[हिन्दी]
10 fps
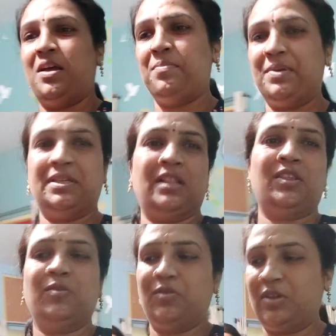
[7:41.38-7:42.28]
अब मैं
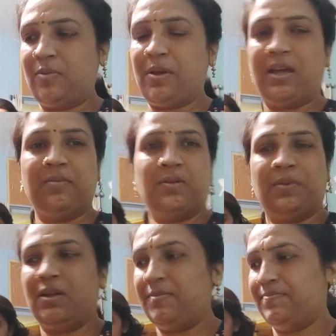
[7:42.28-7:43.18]
चलती हूँ जरा बाहर में
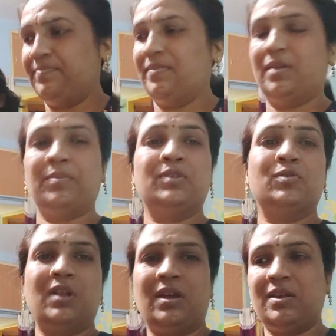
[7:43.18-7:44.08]
अपना मैं
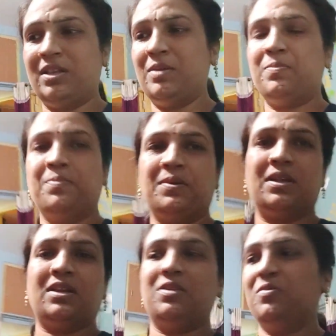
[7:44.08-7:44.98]
चूल्हा लिप
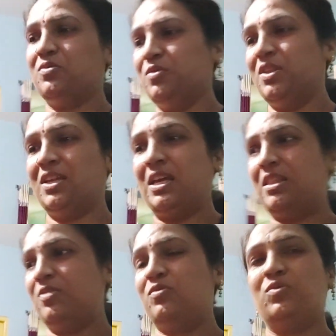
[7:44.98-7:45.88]
के रखी हूँ उसको देख के
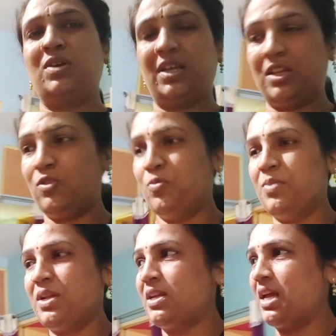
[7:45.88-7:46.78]
आती हूँ सूखा के मैं धूप
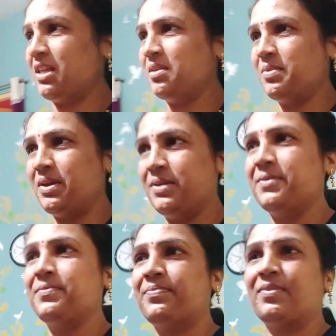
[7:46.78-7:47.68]
में रख के आई थी मैं
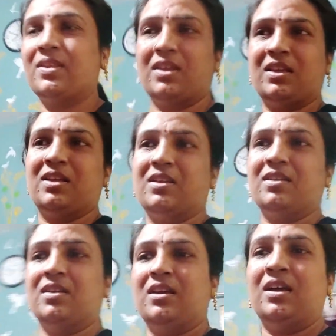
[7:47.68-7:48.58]

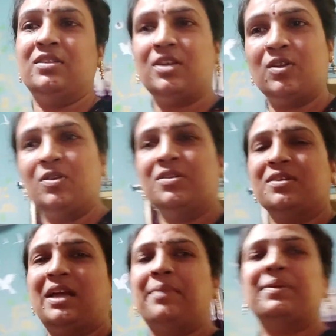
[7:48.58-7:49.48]
हाँ चलो
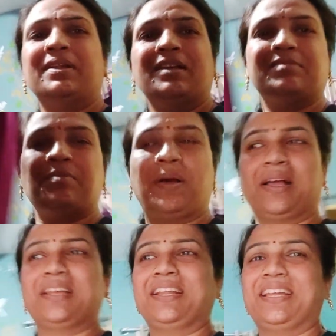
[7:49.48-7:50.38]
काम करने के समय
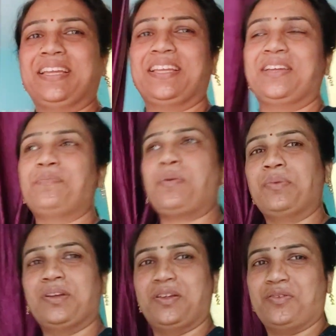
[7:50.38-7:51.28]
भाग्य रहेगी क्योंकि
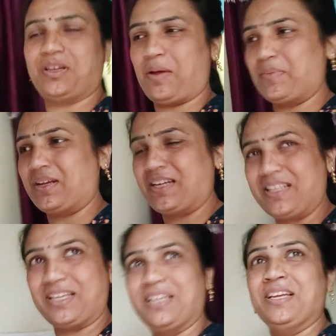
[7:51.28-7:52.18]
मम्मी कहीं कोई काम ना कर
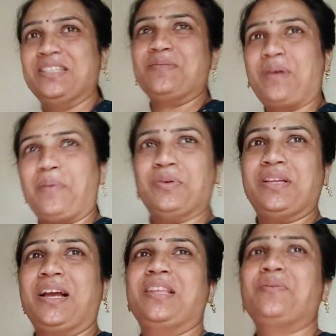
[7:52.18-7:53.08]
दे जब काम हो
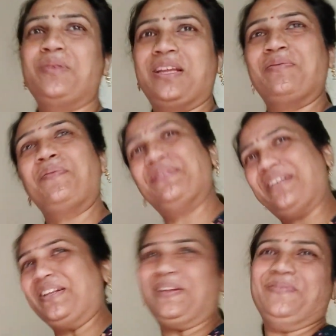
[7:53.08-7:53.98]
जाएगा तो बोलेगी मम्मी
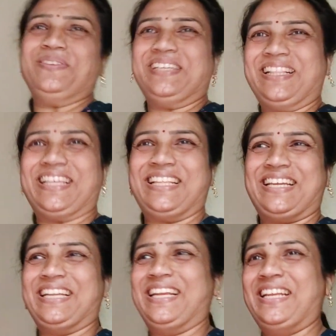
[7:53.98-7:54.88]
चलो मम्मी चलते हैं
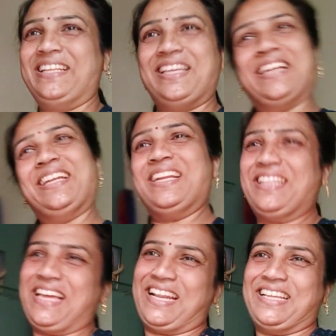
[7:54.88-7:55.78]
देखने के लिए देखने के
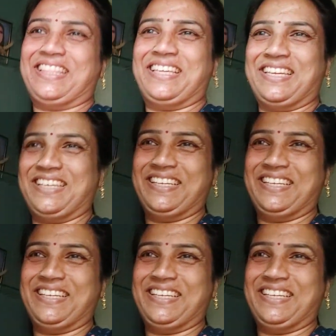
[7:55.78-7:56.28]
लिए तैयार रहती है